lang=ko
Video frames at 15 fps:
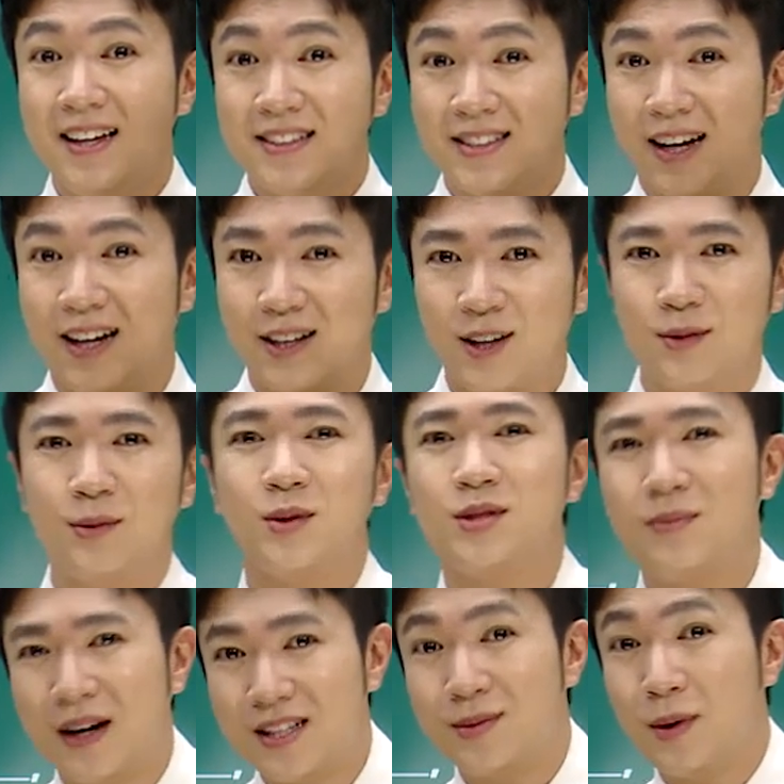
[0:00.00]
자, 여러분
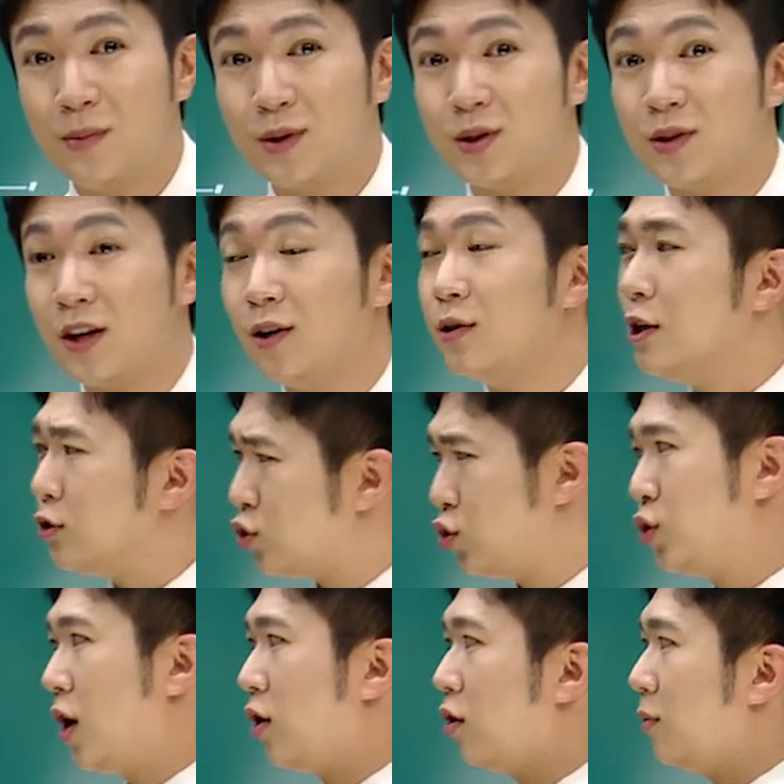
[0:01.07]
혹시 말씀해 보셨나요?
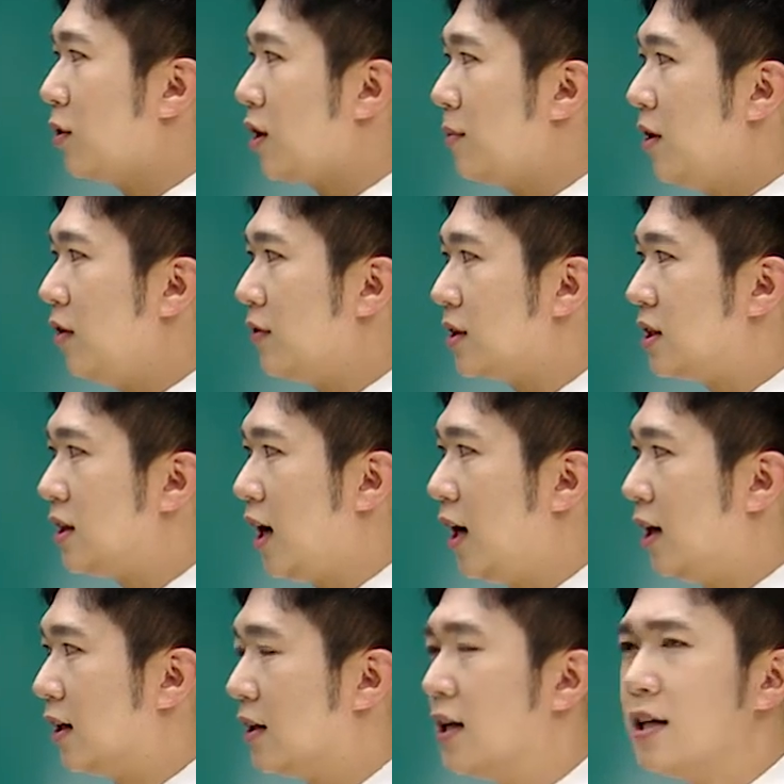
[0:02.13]
중요한 건 뭐냐면
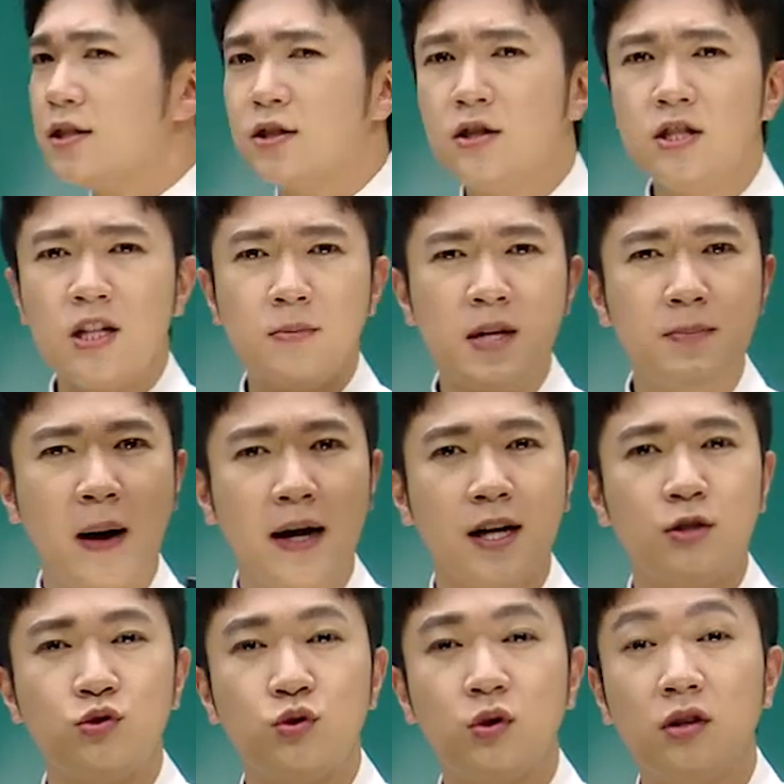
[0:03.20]
그냥 선생님이
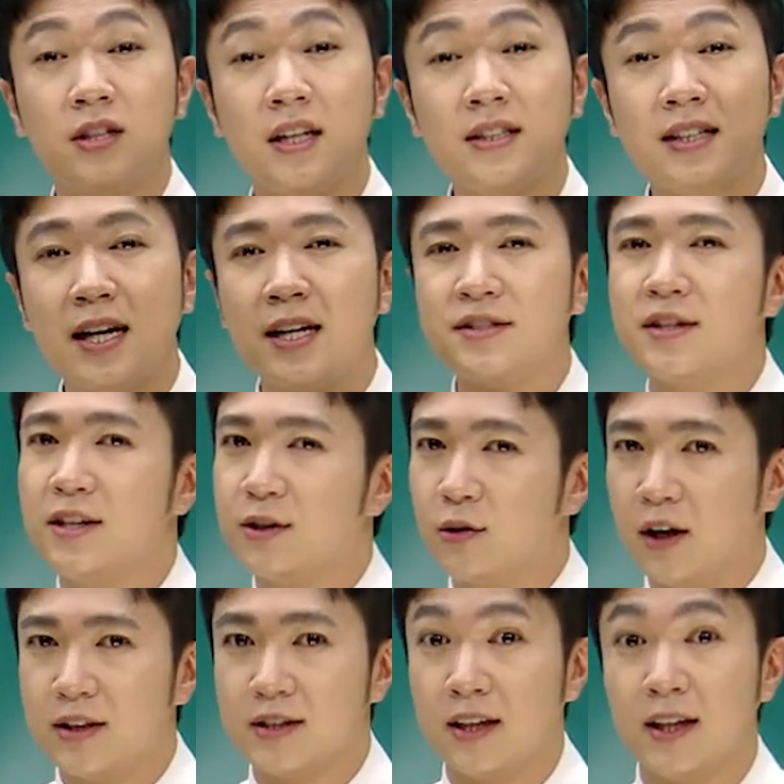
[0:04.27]
말해주는 거 그냥 따라서
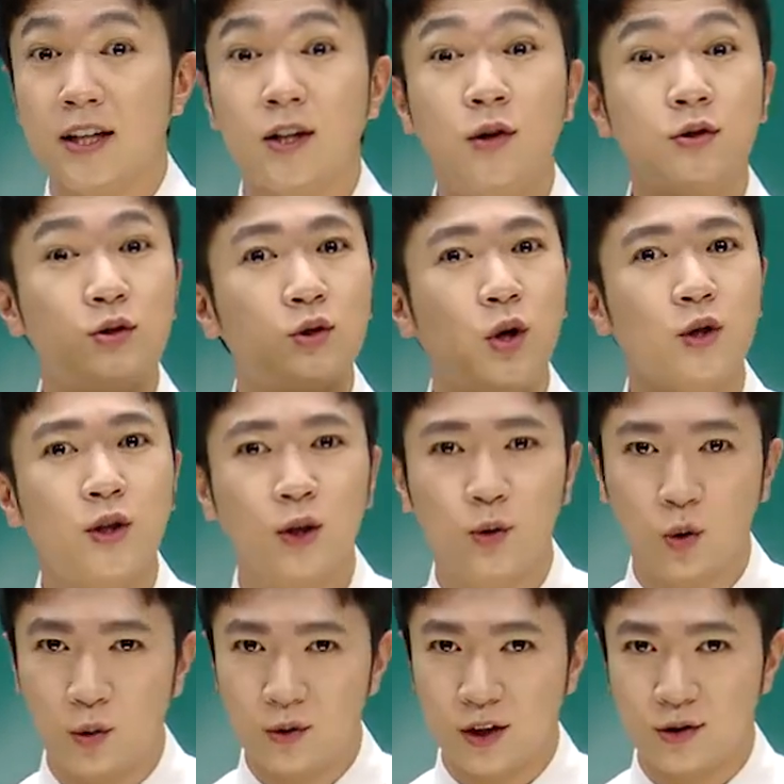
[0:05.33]
읽어야지. 이거는 절대로
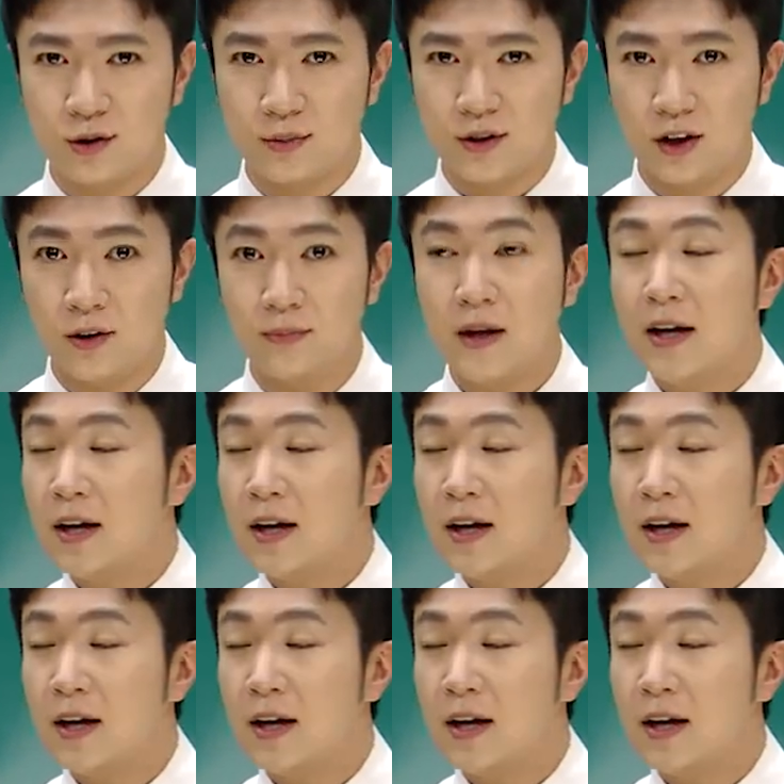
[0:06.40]
도움이 될 수 없어요.